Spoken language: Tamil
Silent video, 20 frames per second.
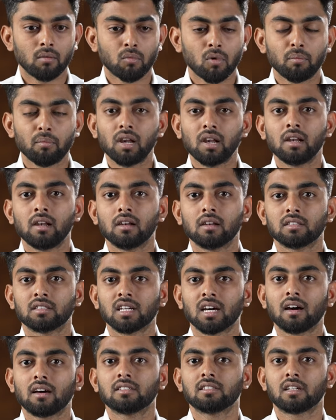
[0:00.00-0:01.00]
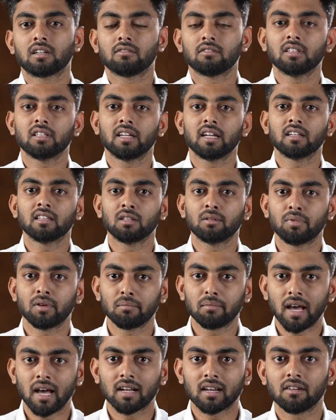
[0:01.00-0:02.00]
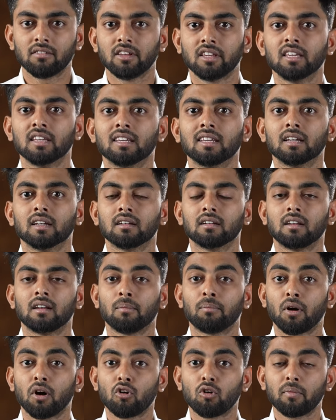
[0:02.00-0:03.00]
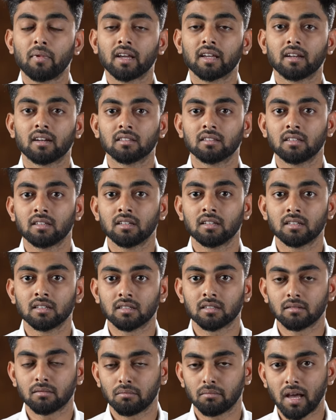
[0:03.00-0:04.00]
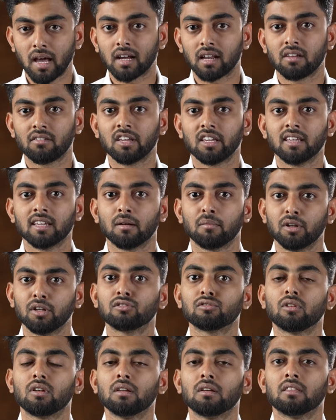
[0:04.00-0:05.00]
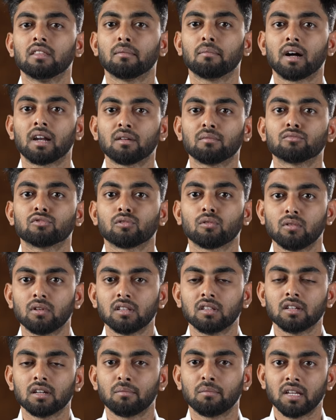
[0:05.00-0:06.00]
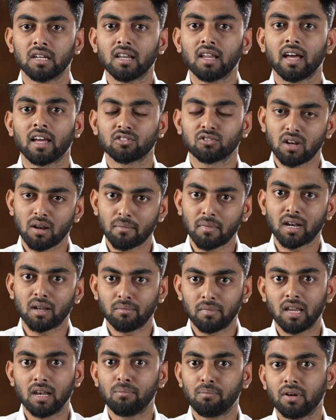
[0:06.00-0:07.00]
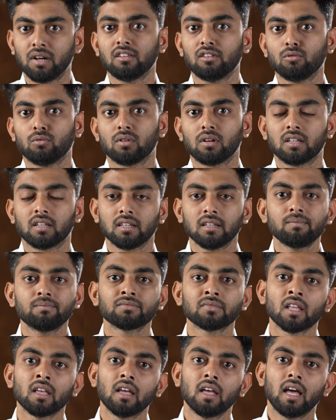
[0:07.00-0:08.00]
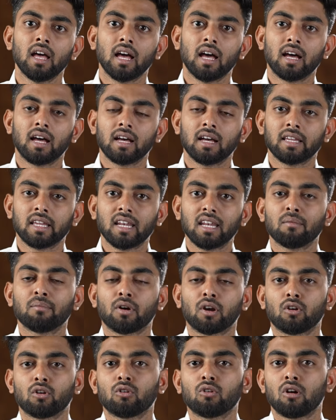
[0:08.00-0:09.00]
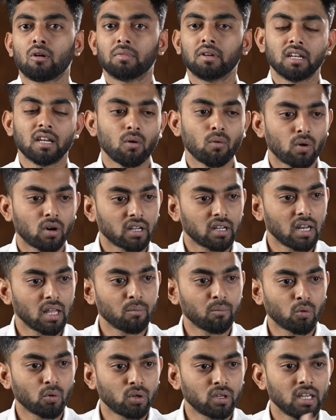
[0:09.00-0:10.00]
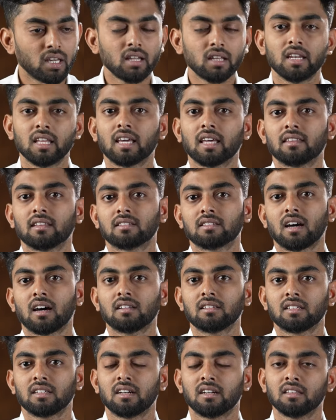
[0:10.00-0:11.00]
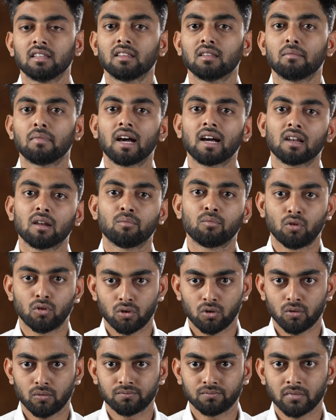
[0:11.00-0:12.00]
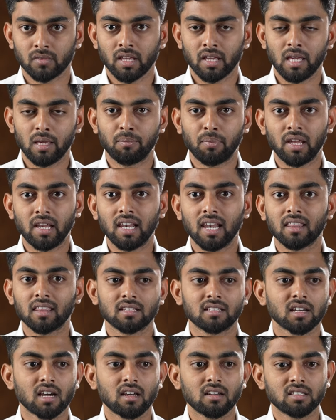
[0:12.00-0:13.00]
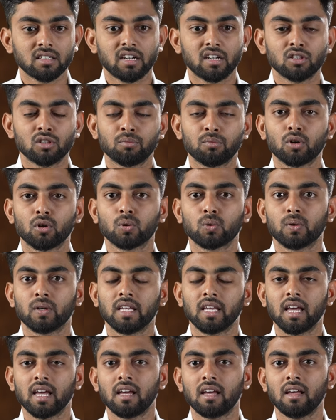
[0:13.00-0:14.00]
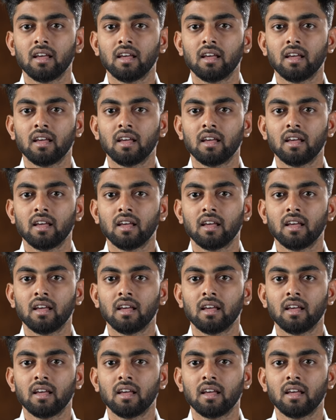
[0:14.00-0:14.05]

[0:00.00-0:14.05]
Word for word: மொபைல் சார்ஜரை வந்து எடுத்து போய் பேக்கில் வை இந்த பவர் பேங்க் எடுத்து பேக்கில் வை அப்படின்னு சொல்லி அந்த மனம் சொல்லுது அப்படின்னா ஆக்சுவலாக மனம் ஹெல்ப் பண்ணுது உங்களுக்கு என்ன பண்ணணும் அப்படின்னா உடனே போய் நீங்கள் அந்த சார்ஜர் எடுத்து அந்த பேக்கில் போடணும் இப்போ இல்லை அந்த சார்ஜர் எடுத்து போடக்கூடிய